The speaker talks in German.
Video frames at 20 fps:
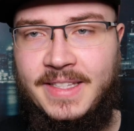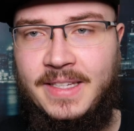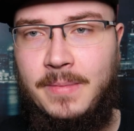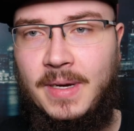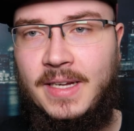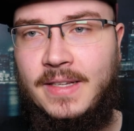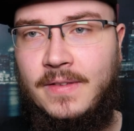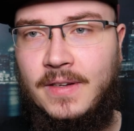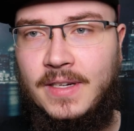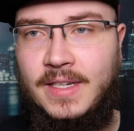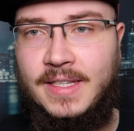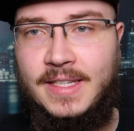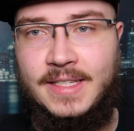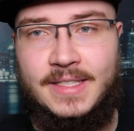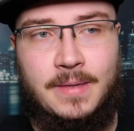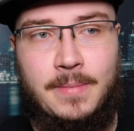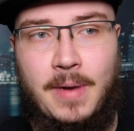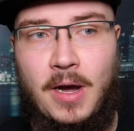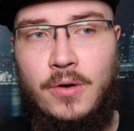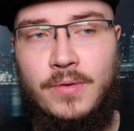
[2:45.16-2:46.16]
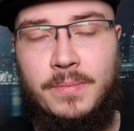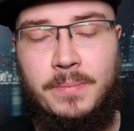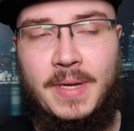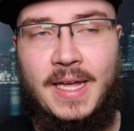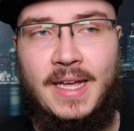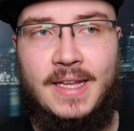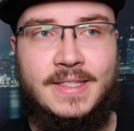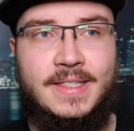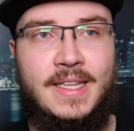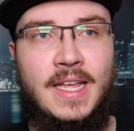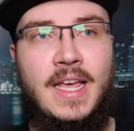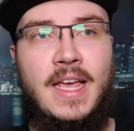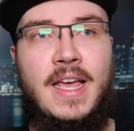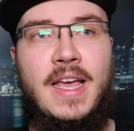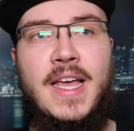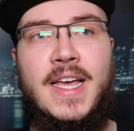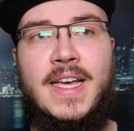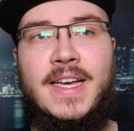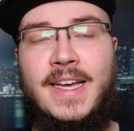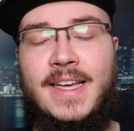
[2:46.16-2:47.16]
sie macht wirklich das im Hauptcast
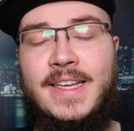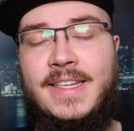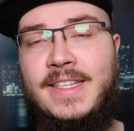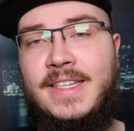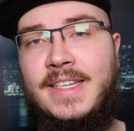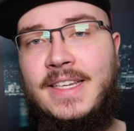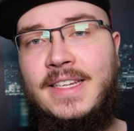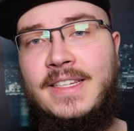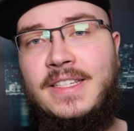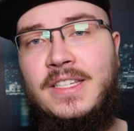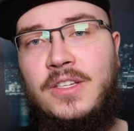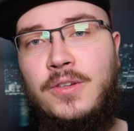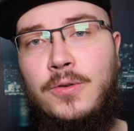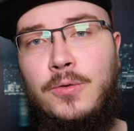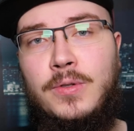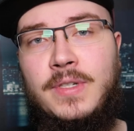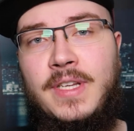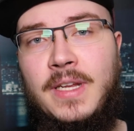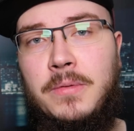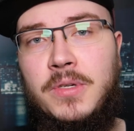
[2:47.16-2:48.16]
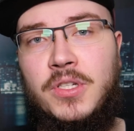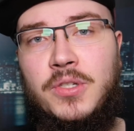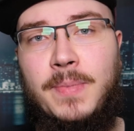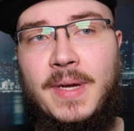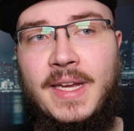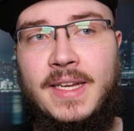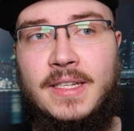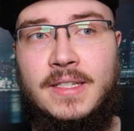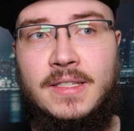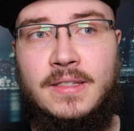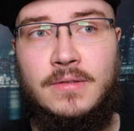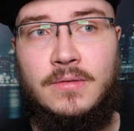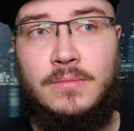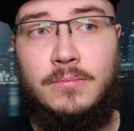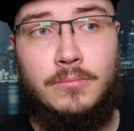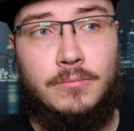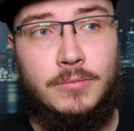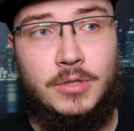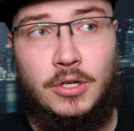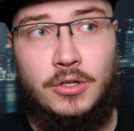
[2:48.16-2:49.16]
richtig, richtig gut. Dementsprechend
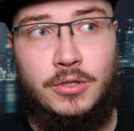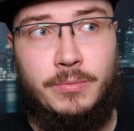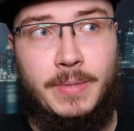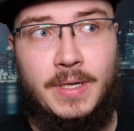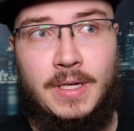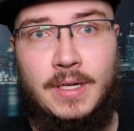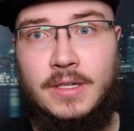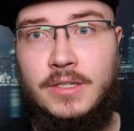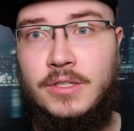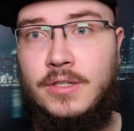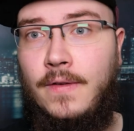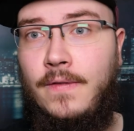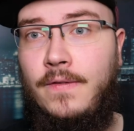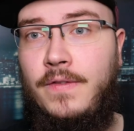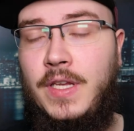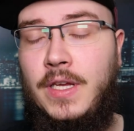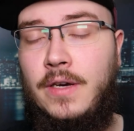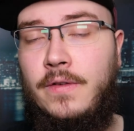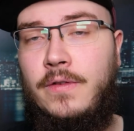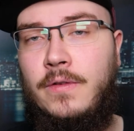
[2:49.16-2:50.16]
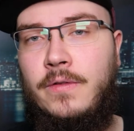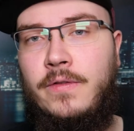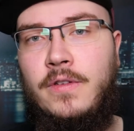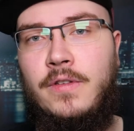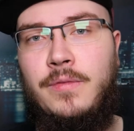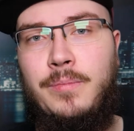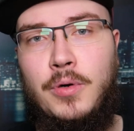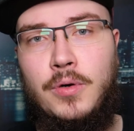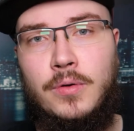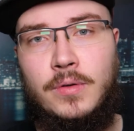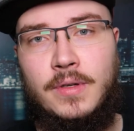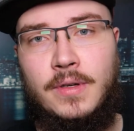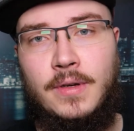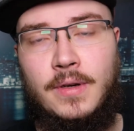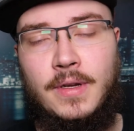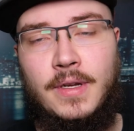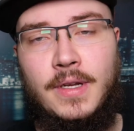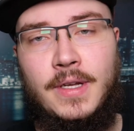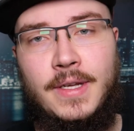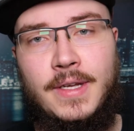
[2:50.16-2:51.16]
schauspielerisch 4 von 5
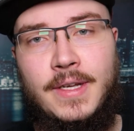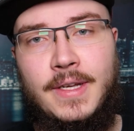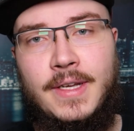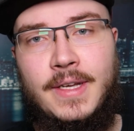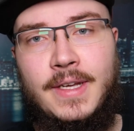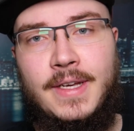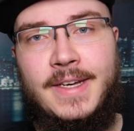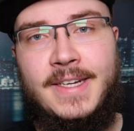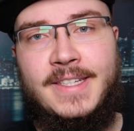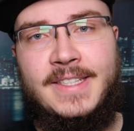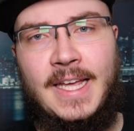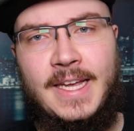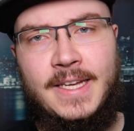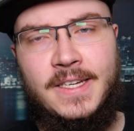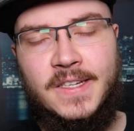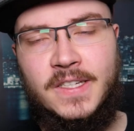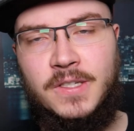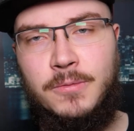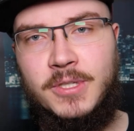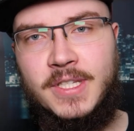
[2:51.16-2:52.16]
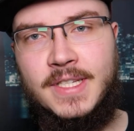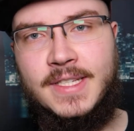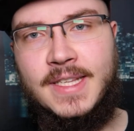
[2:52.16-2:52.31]
Punkten. Technisch muss ich